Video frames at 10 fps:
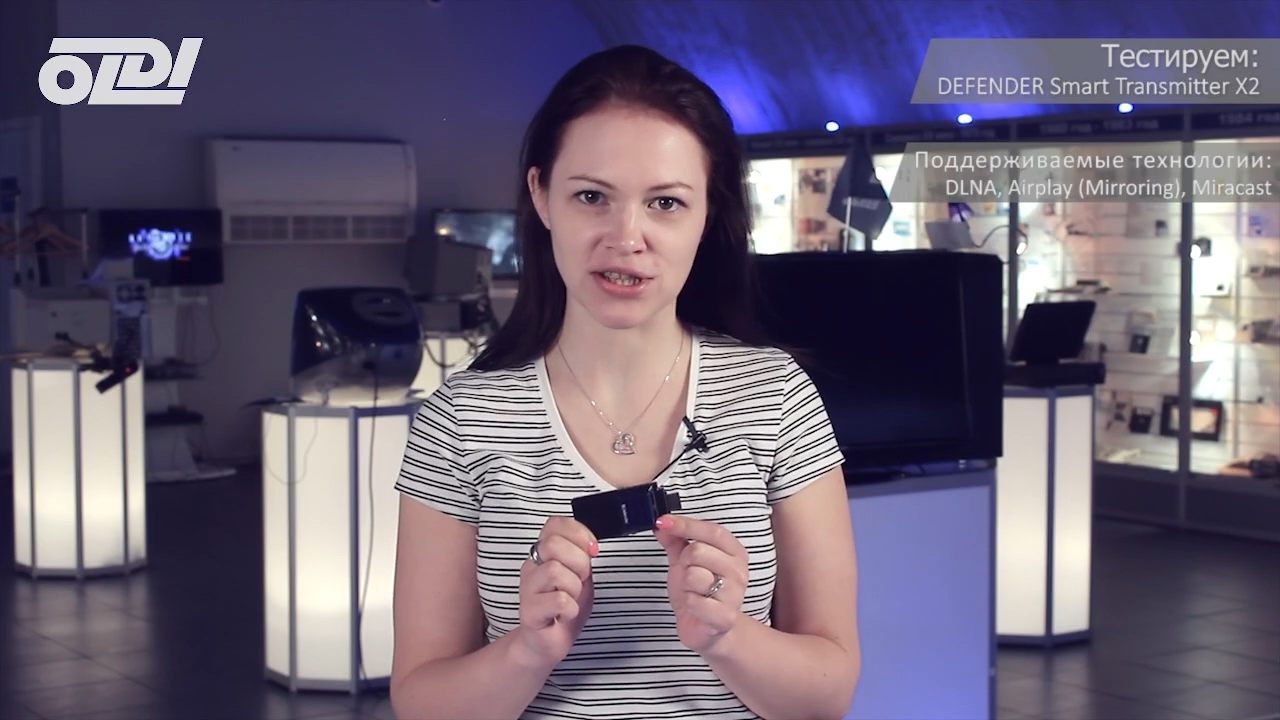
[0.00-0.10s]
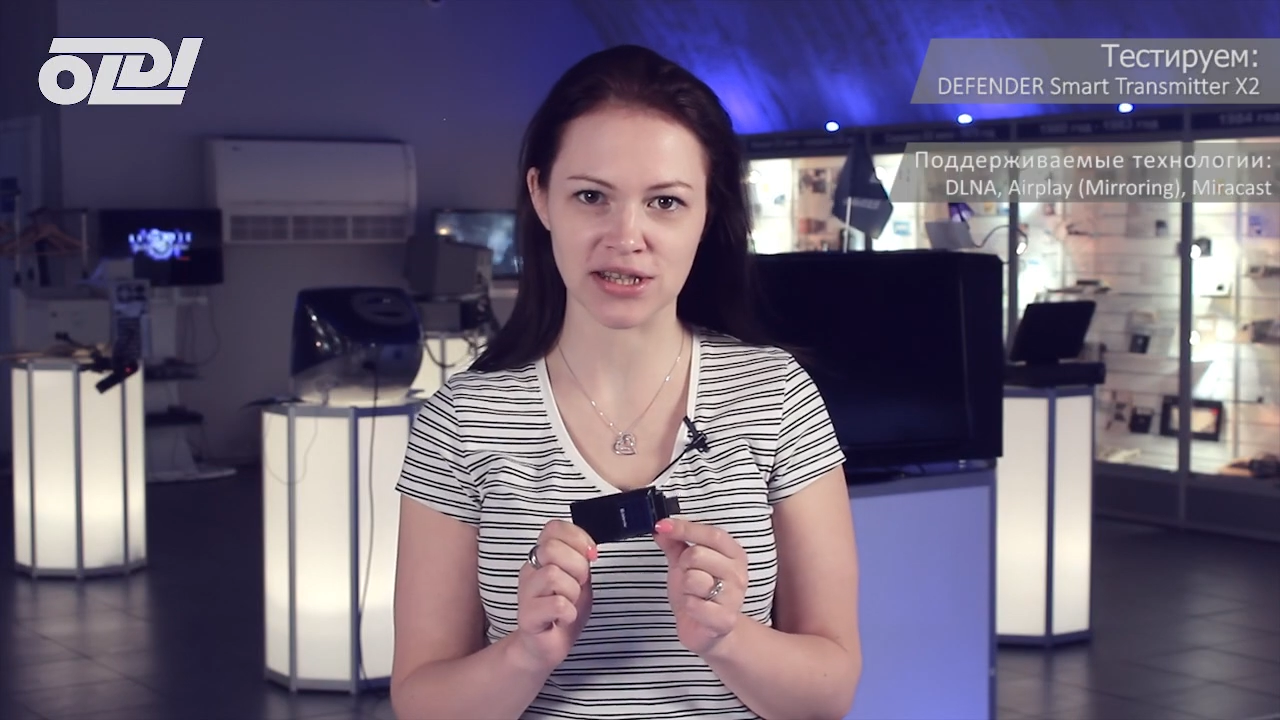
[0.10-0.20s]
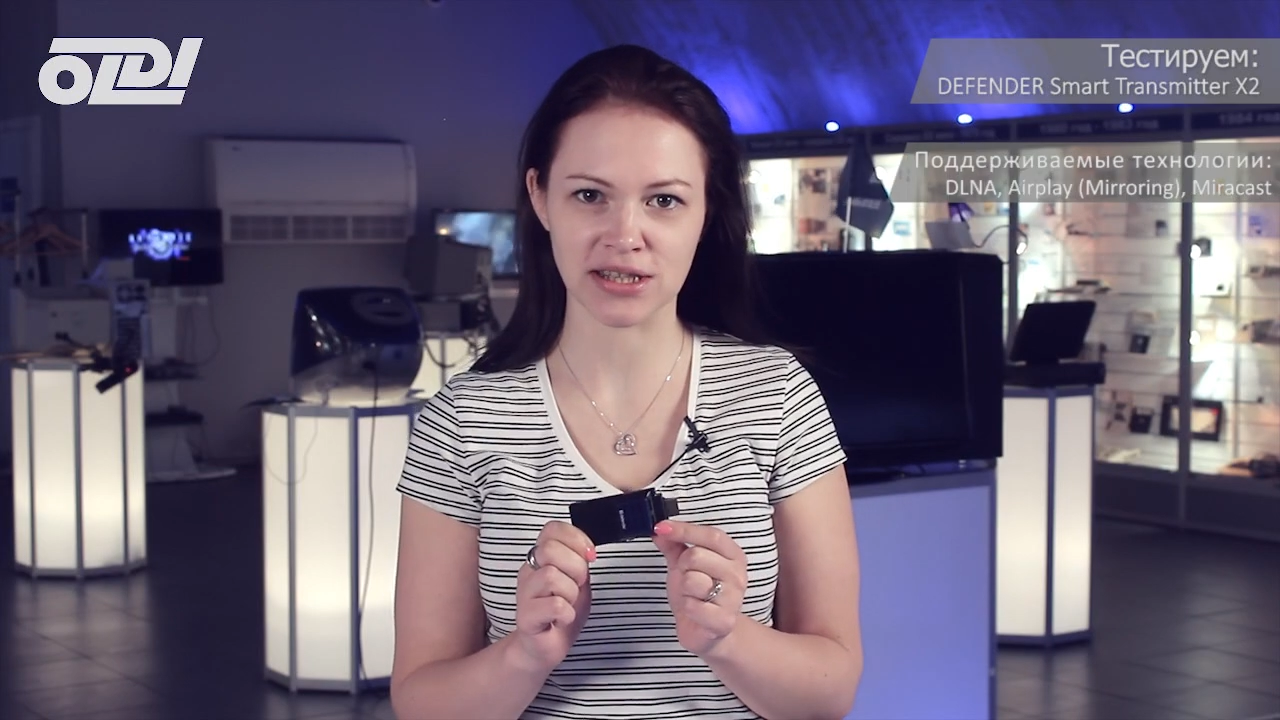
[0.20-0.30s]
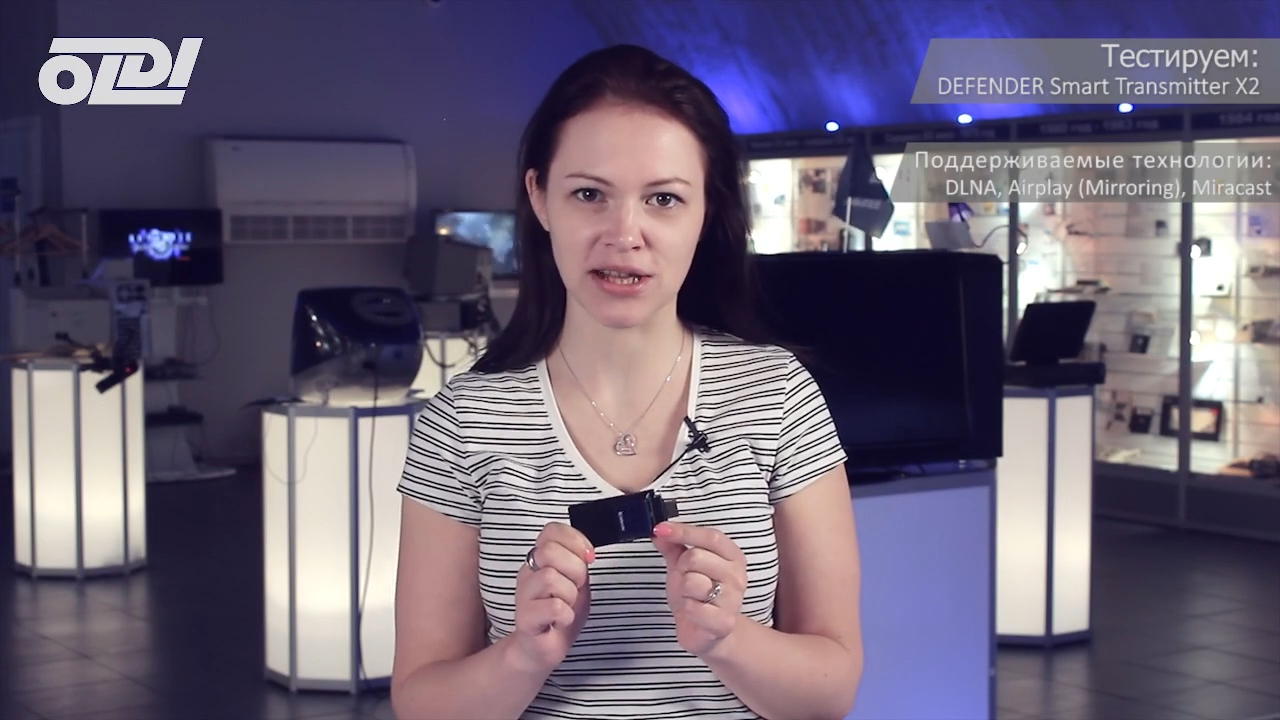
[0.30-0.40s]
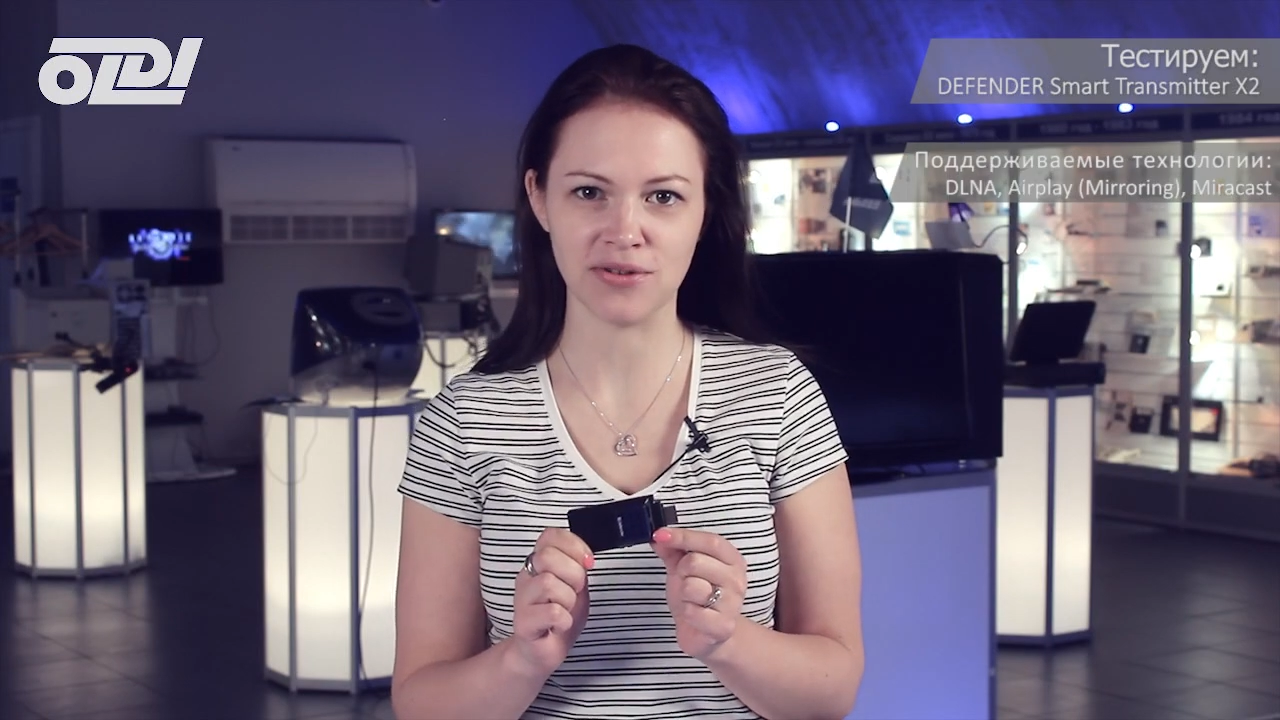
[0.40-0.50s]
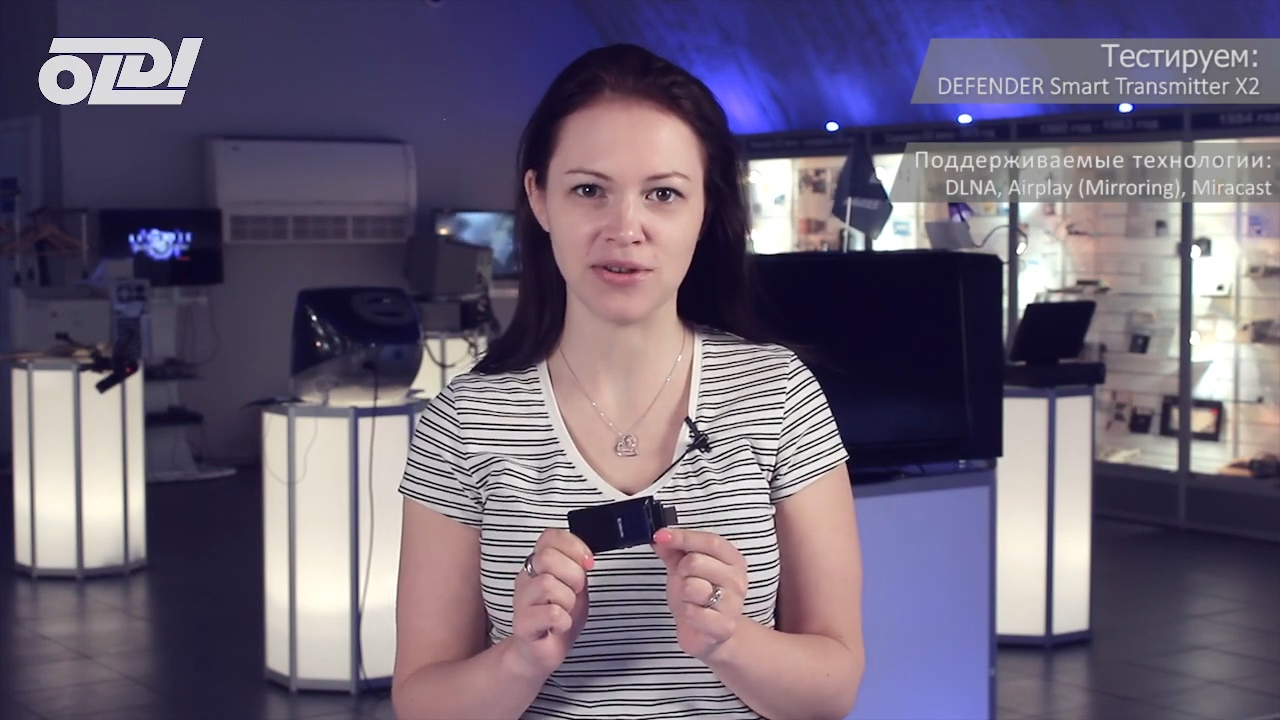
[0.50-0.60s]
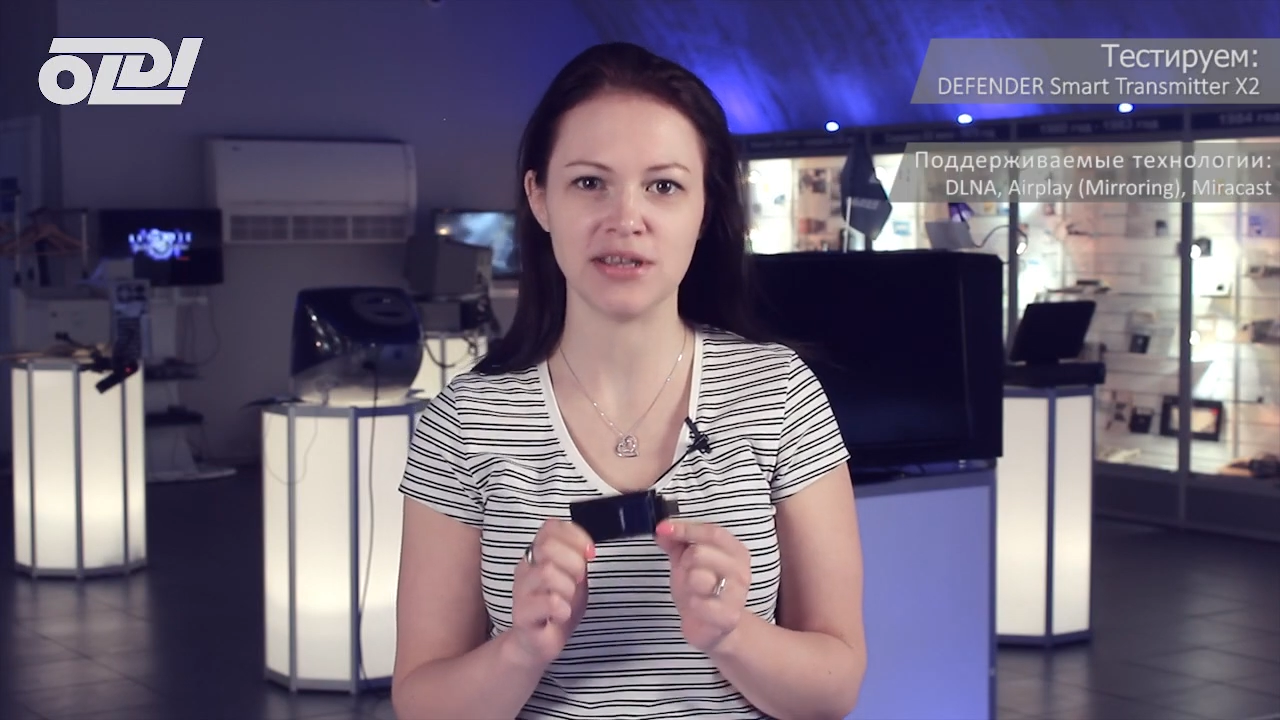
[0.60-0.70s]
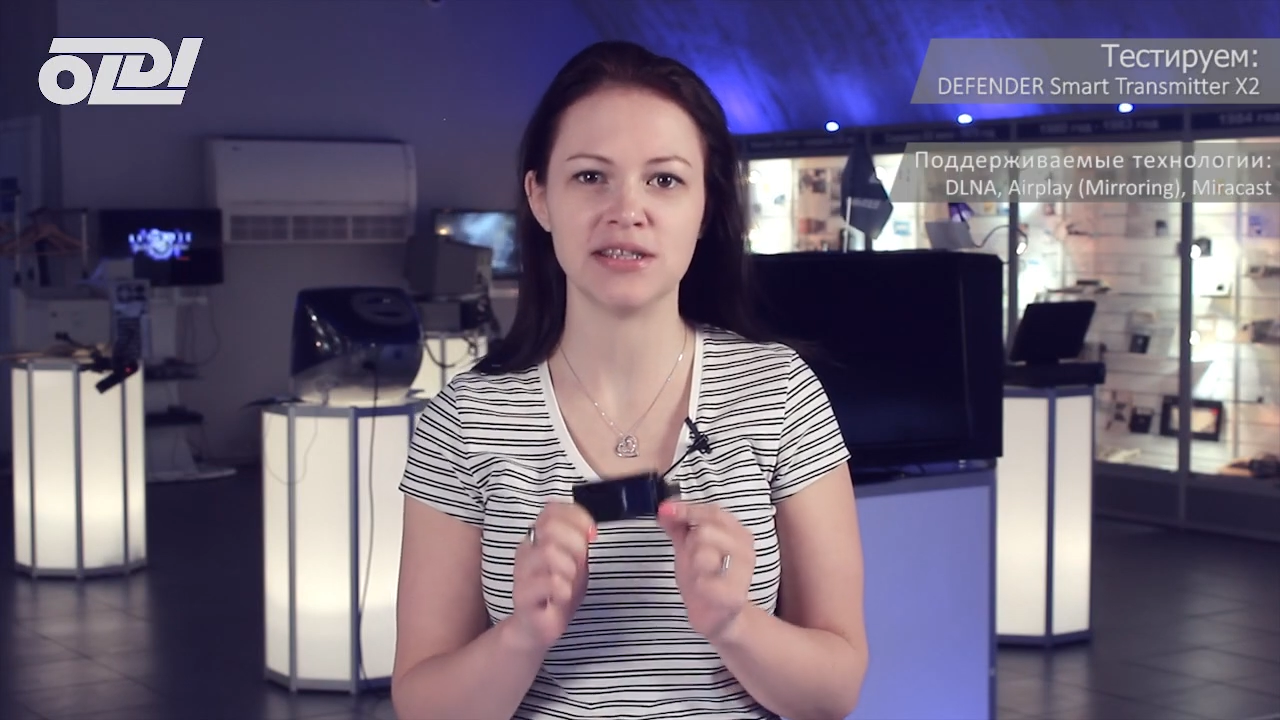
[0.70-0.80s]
технологии